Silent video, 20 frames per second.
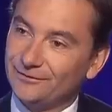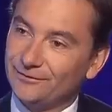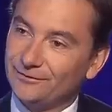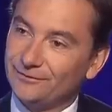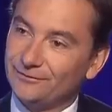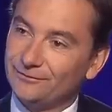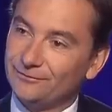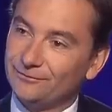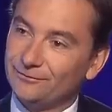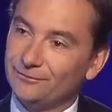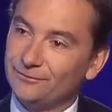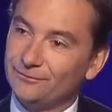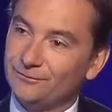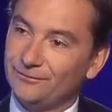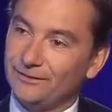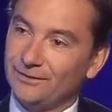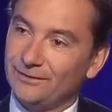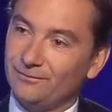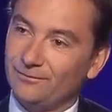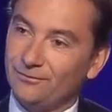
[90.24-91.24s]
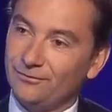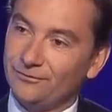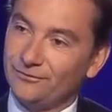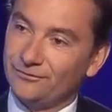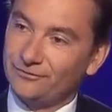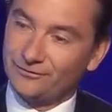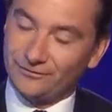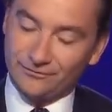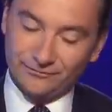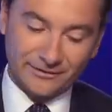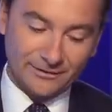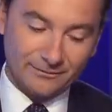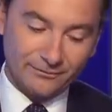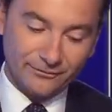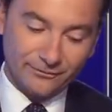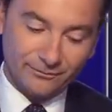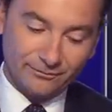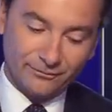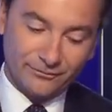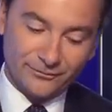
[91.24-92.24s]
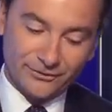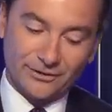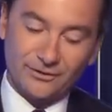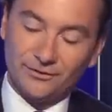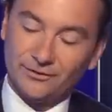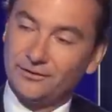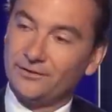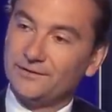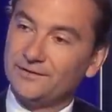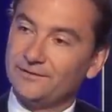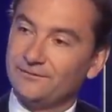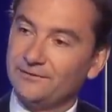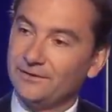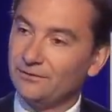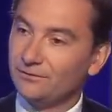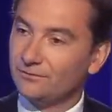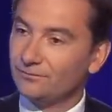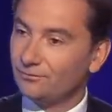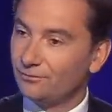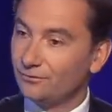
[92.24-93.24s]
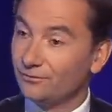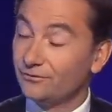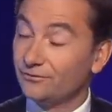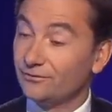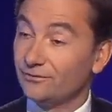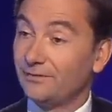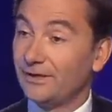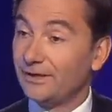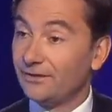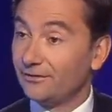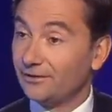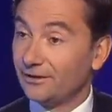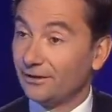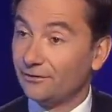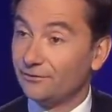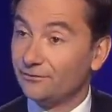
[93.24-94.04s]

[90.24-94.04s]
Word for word: que vous, faites plus, vous êtes plus plongé dans le code civil ou plus bah, dans les